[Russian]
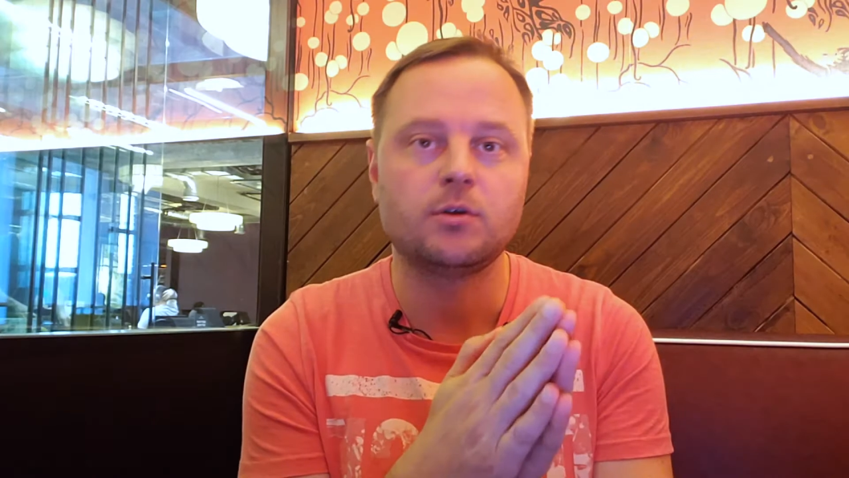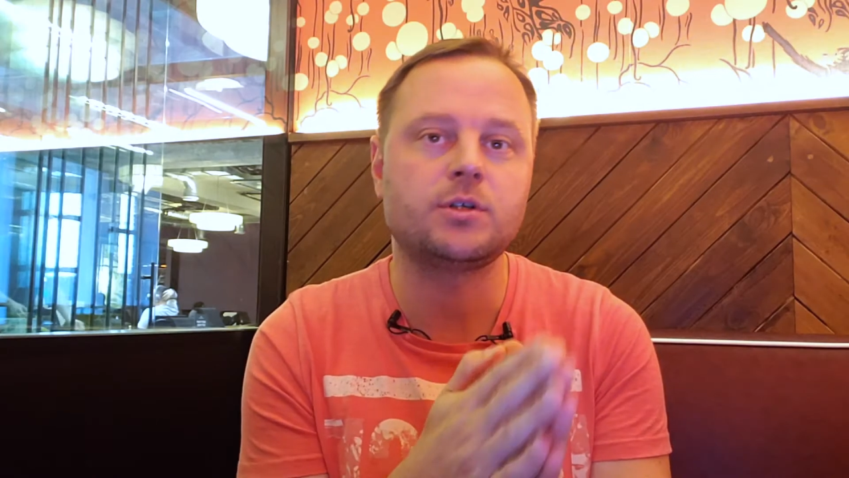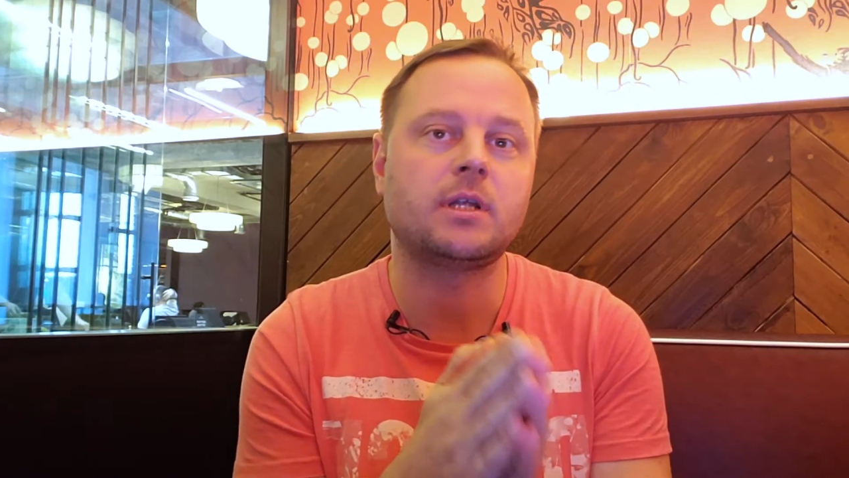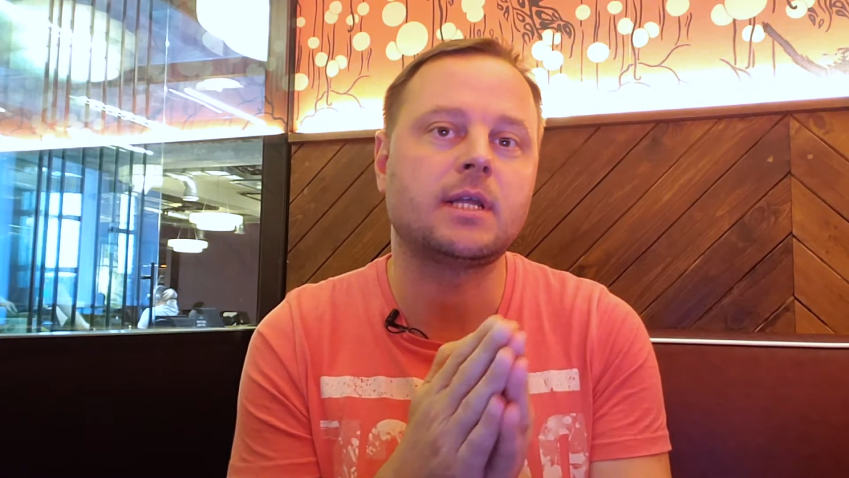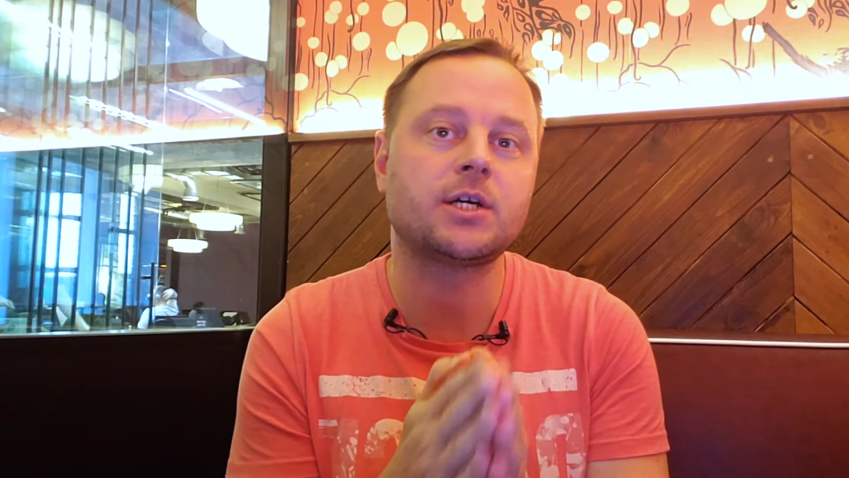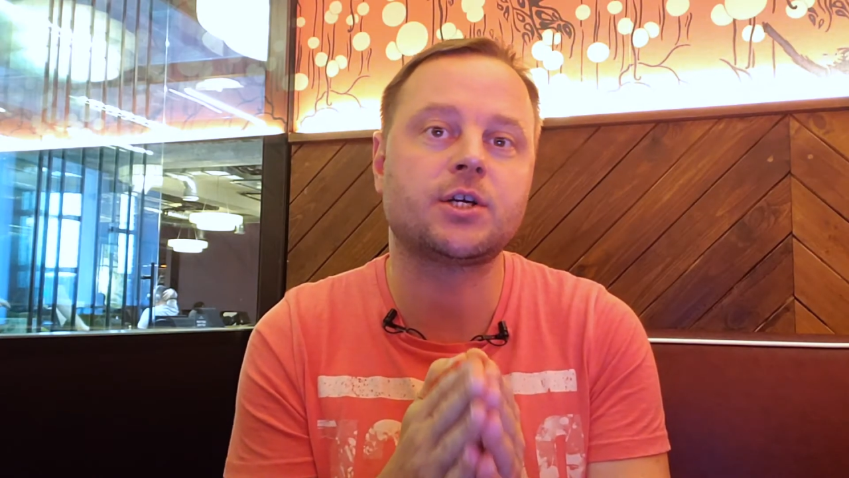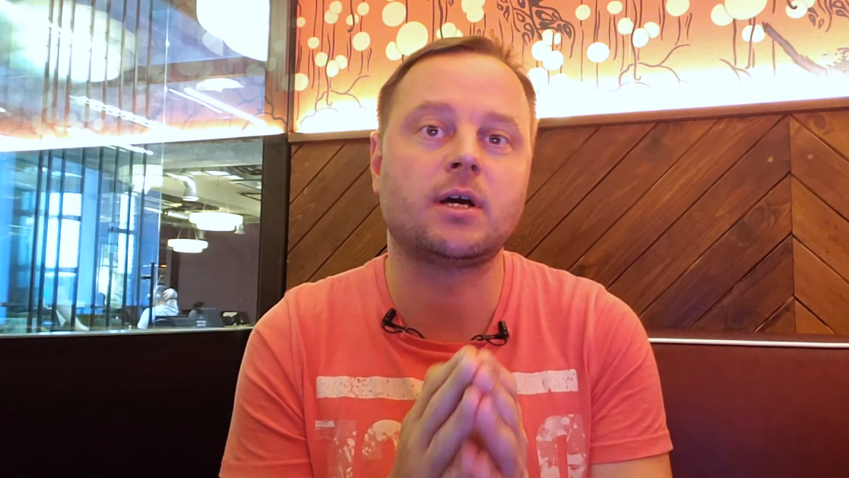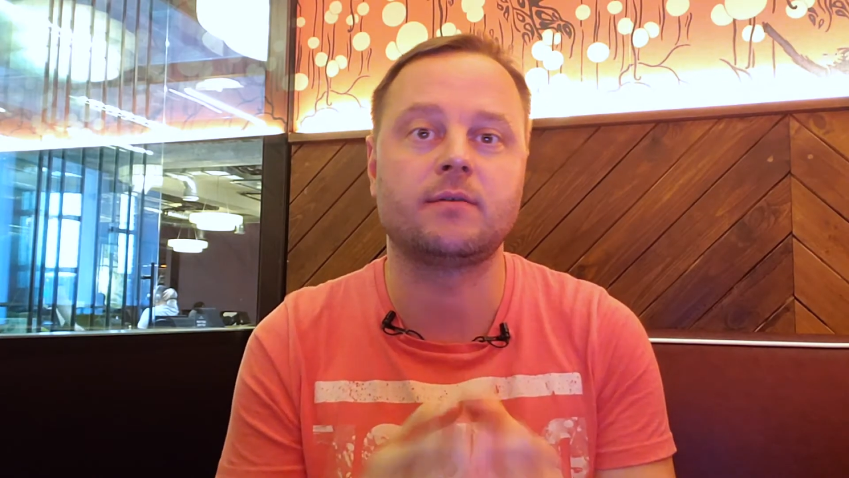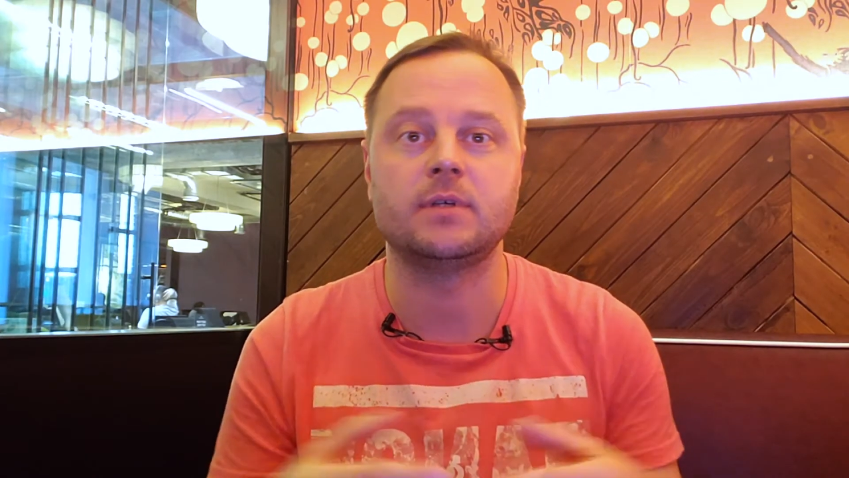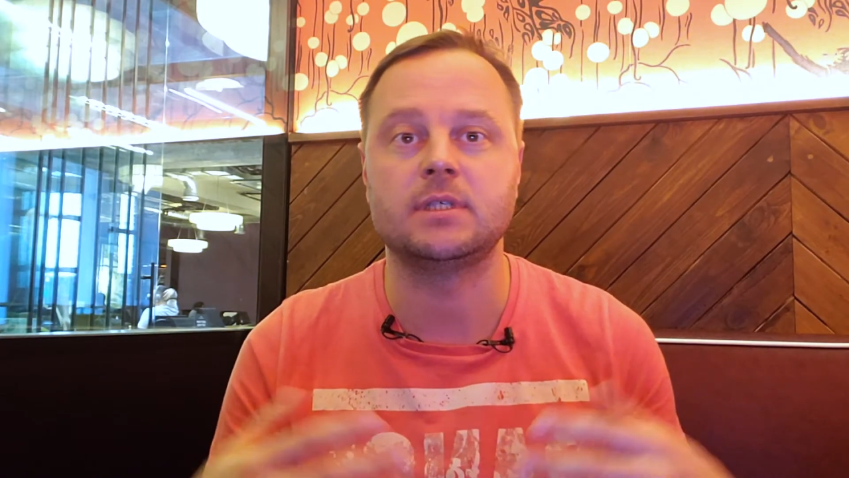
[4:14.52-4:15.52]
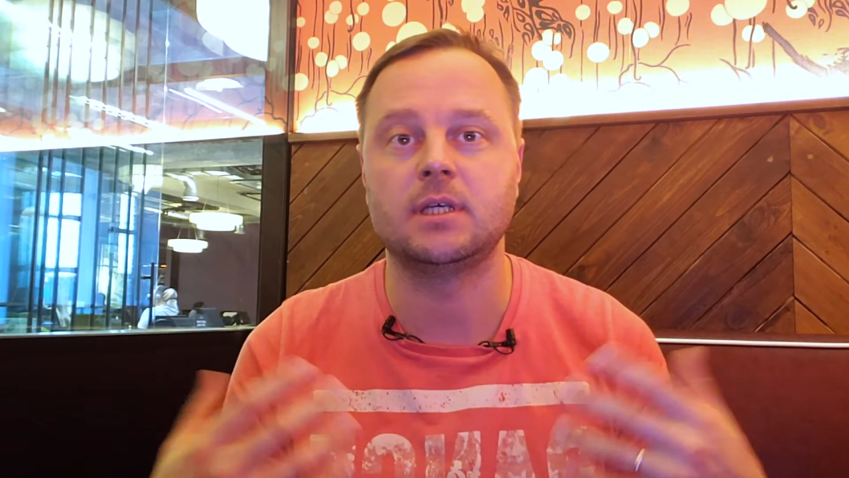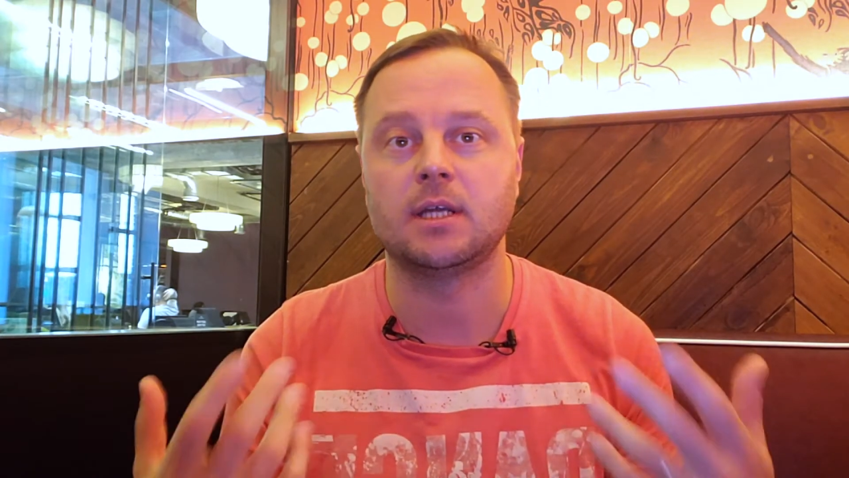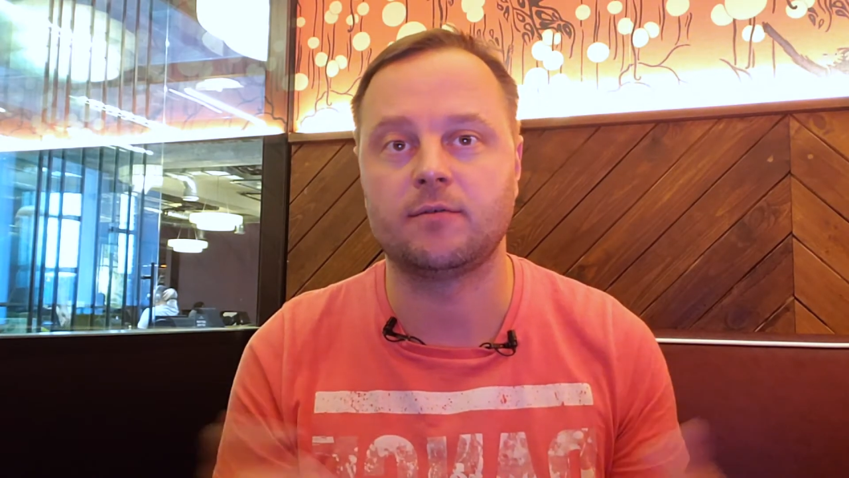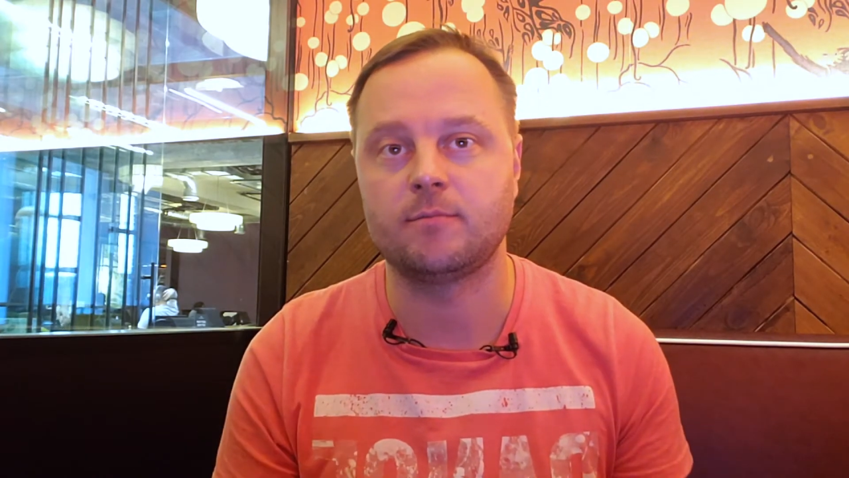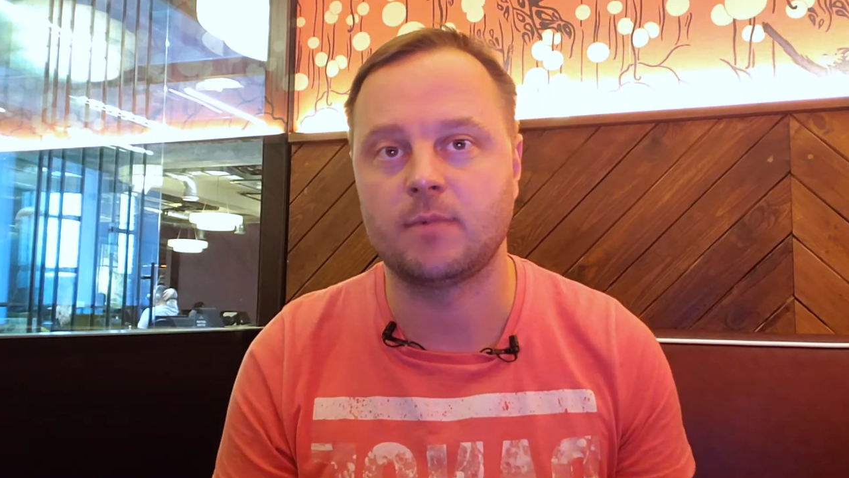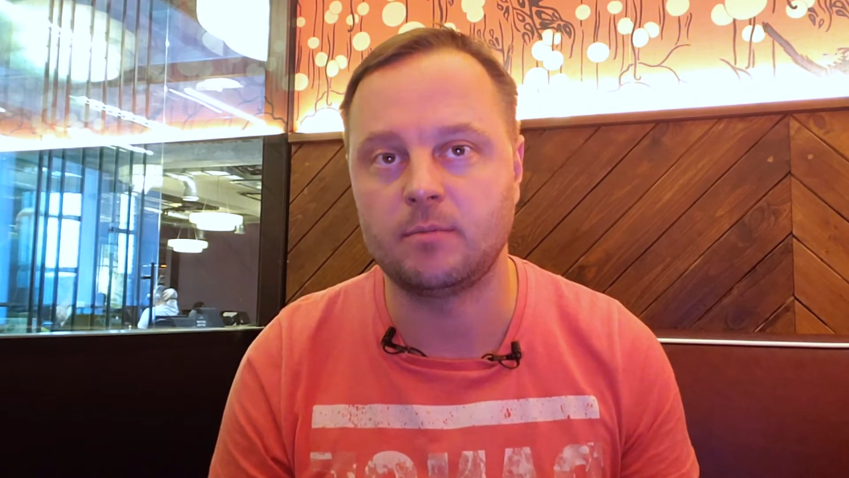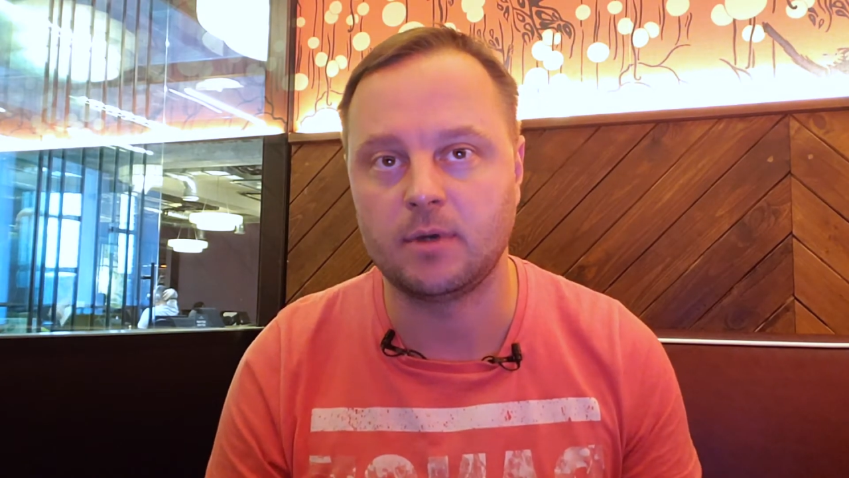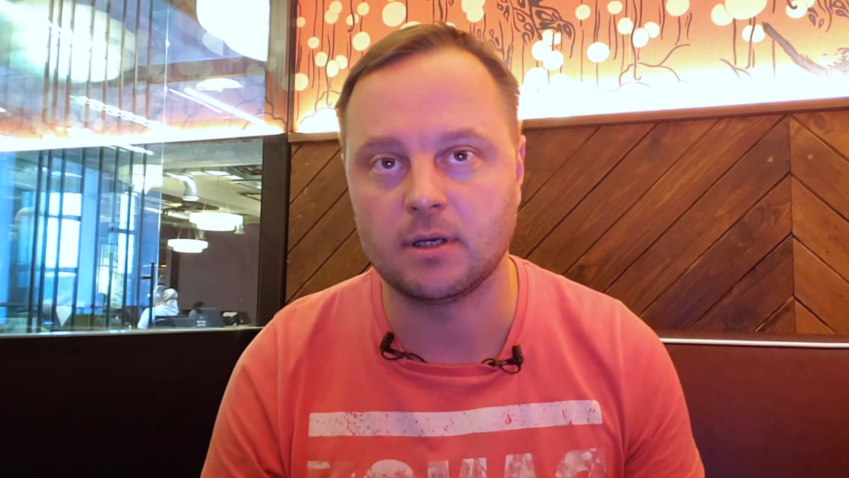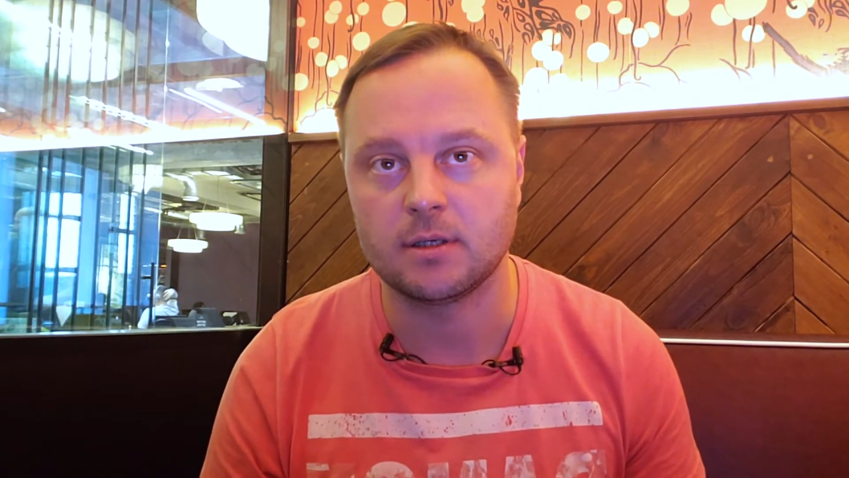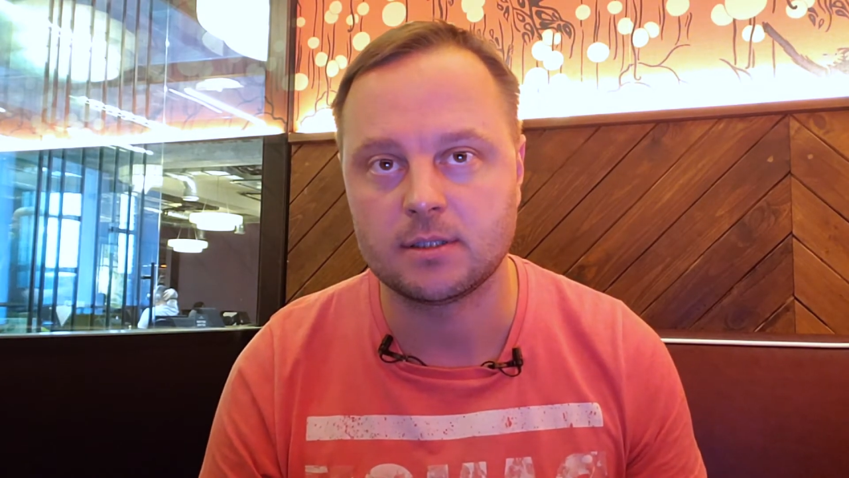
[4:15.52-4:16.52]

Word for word: Точно так же, как везде на автомобиле.